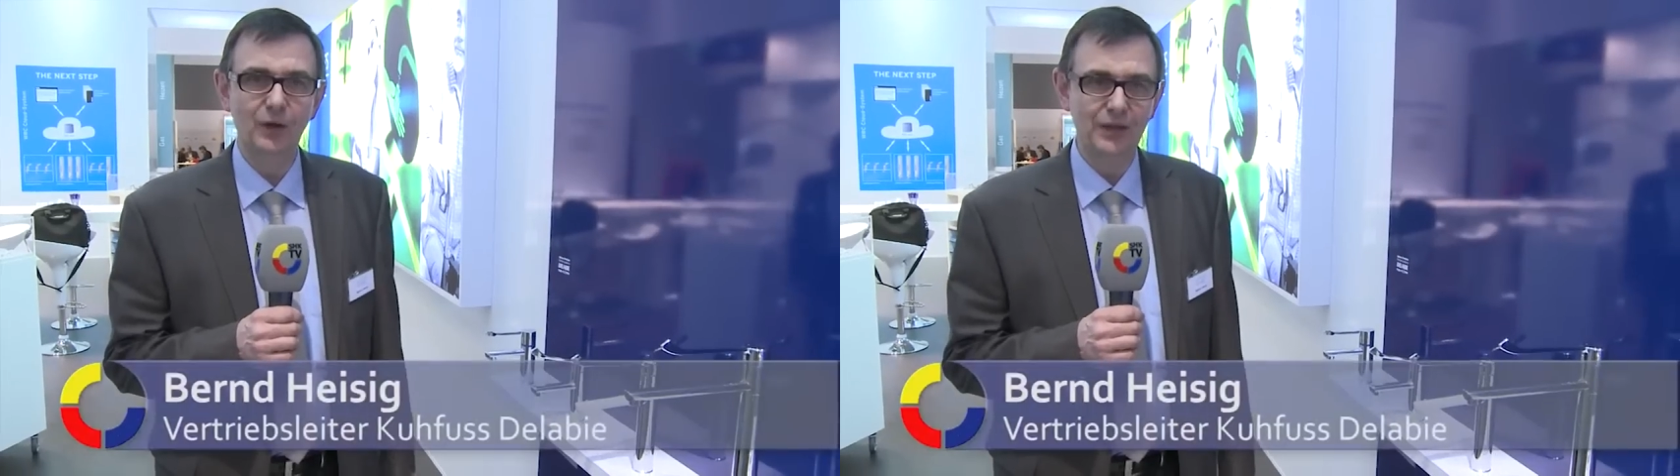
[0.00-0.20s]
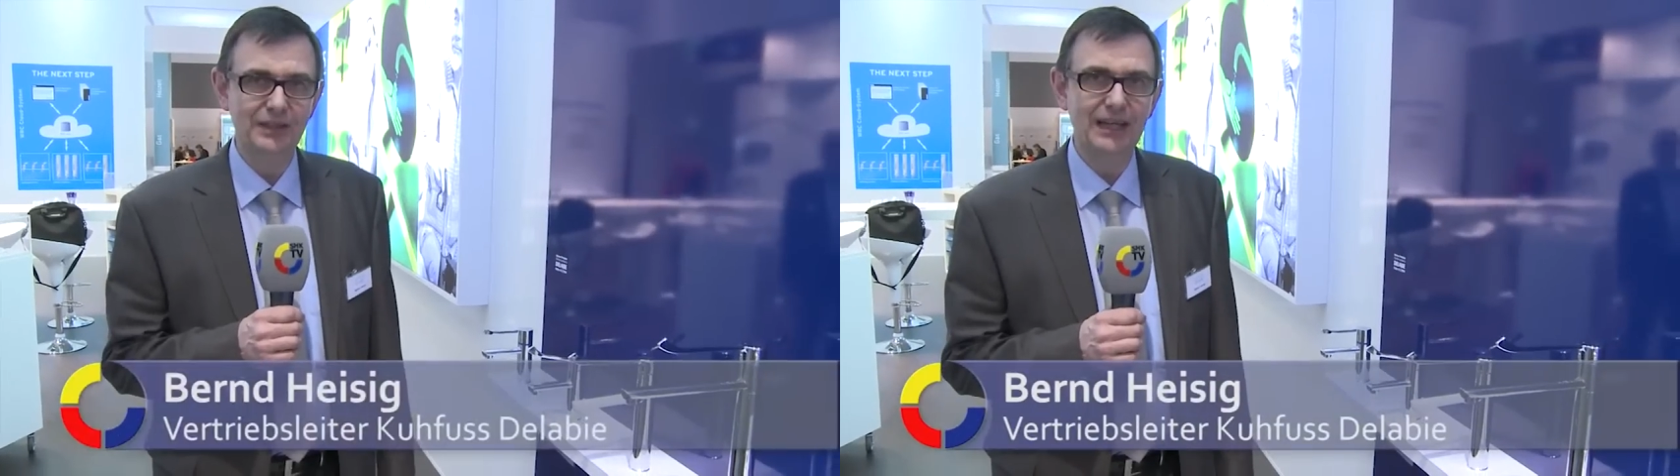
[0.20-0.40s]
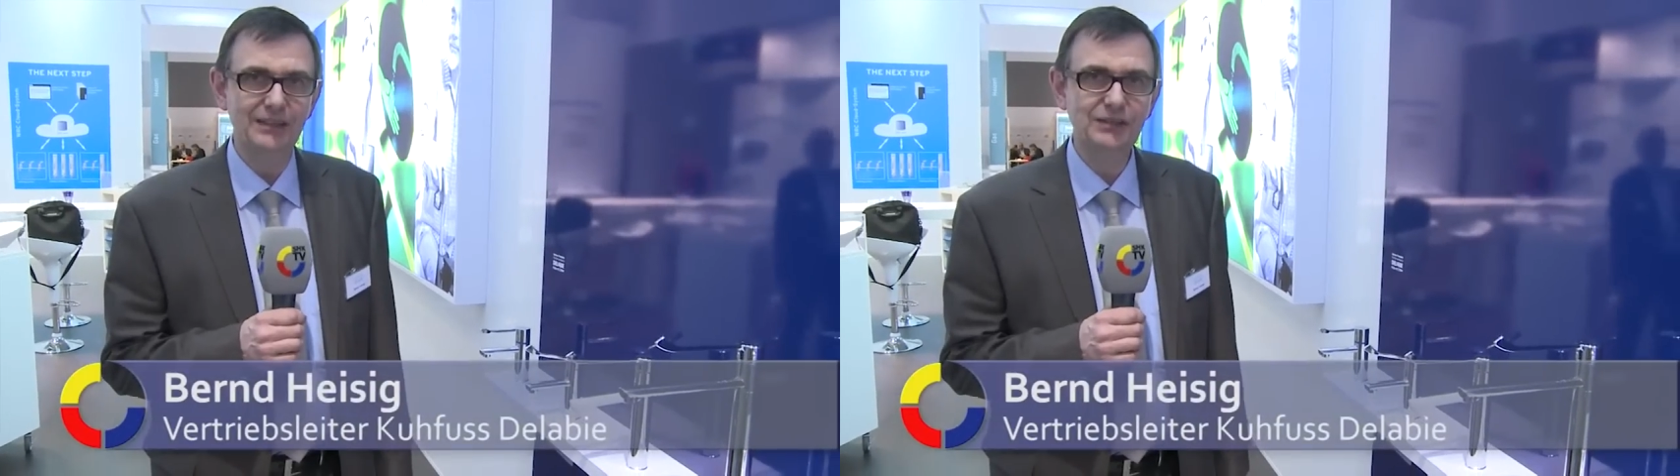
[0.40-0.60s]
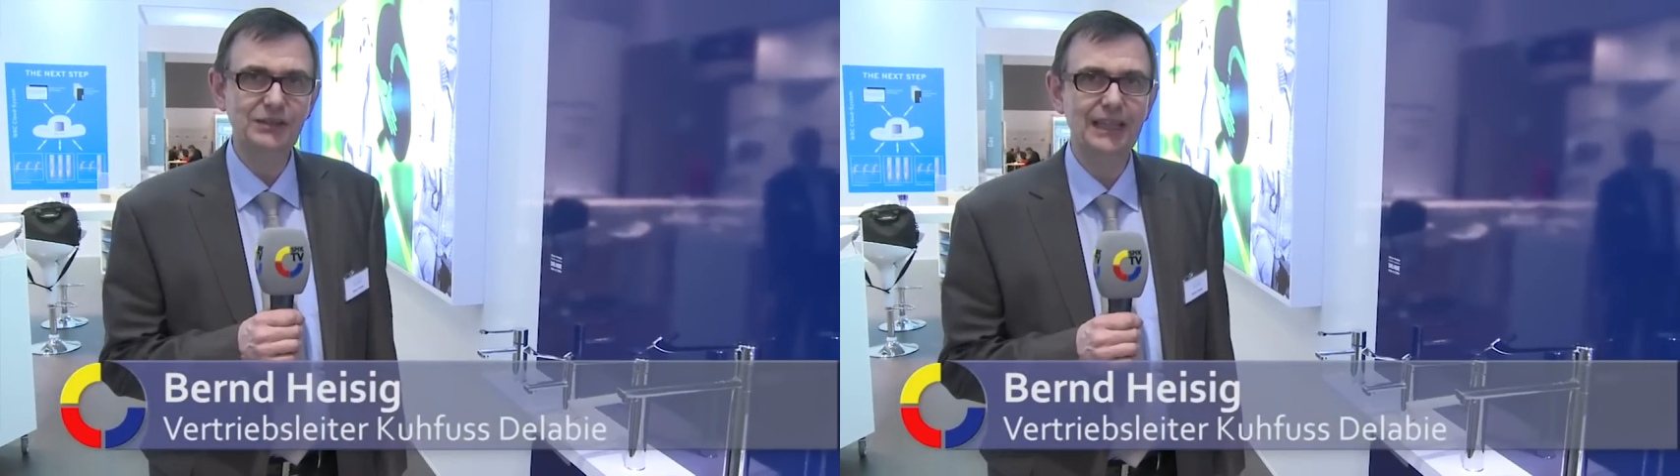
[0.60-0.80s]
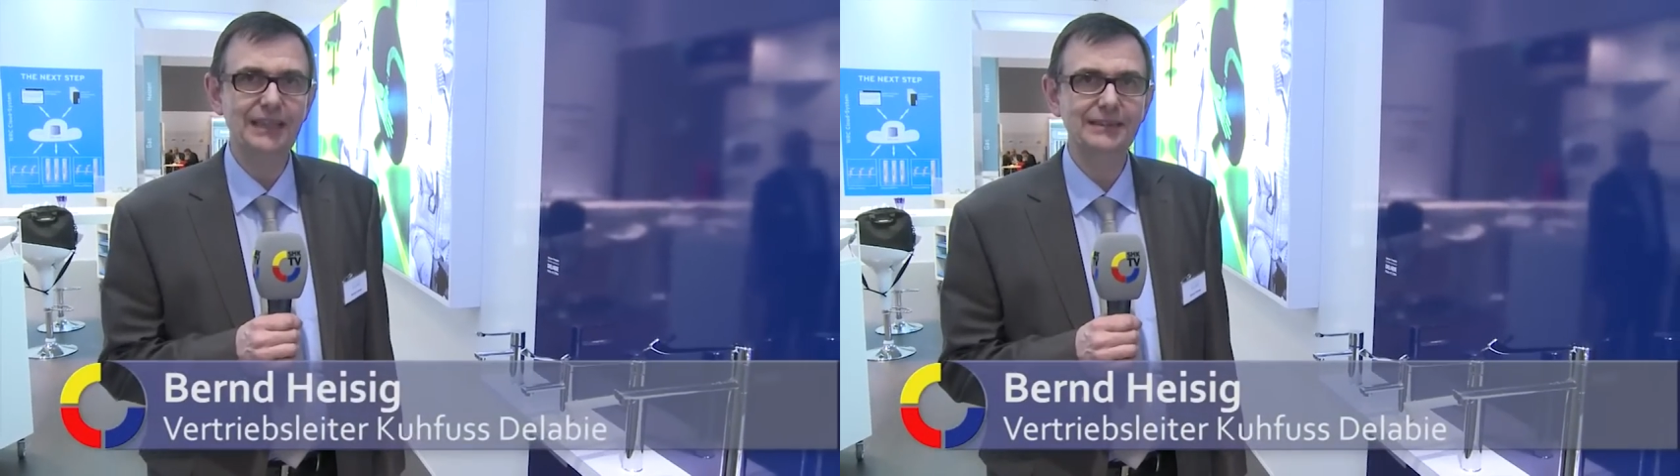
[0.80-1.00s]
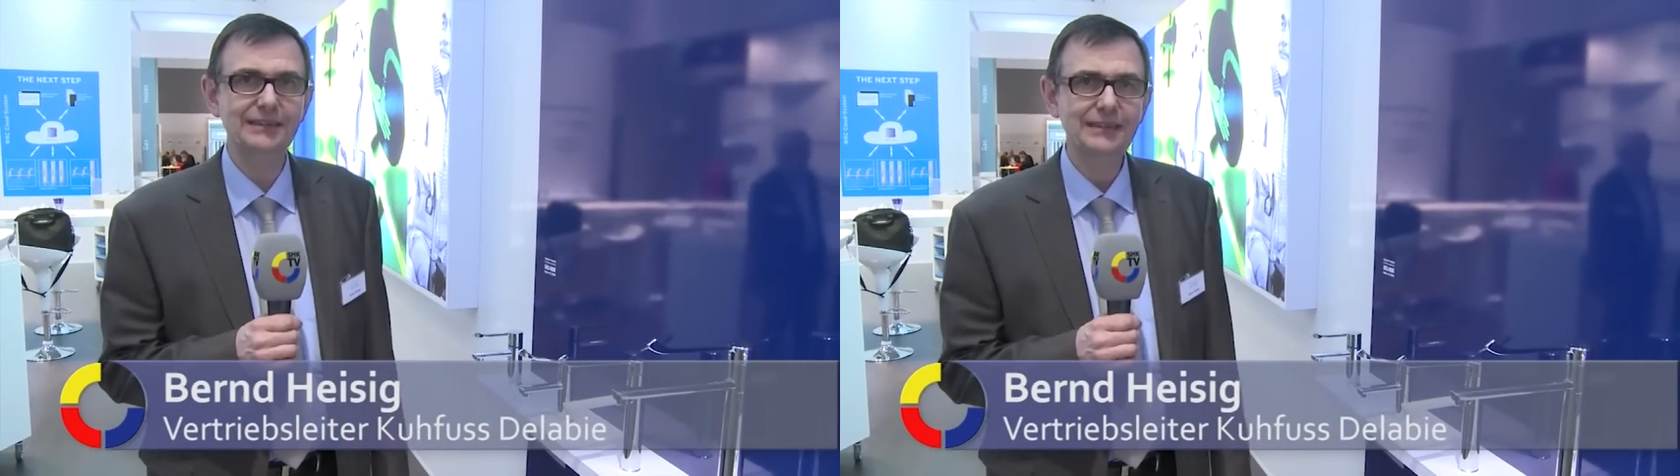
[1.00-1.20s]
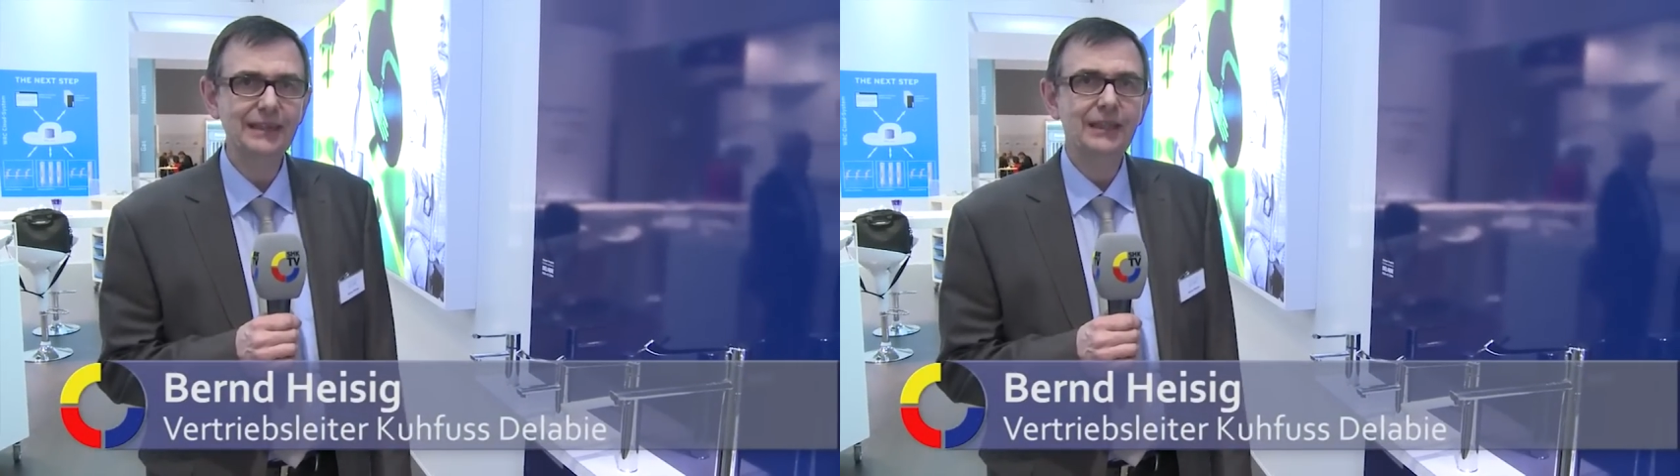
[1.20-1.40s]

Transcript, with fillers: heute ausstellen.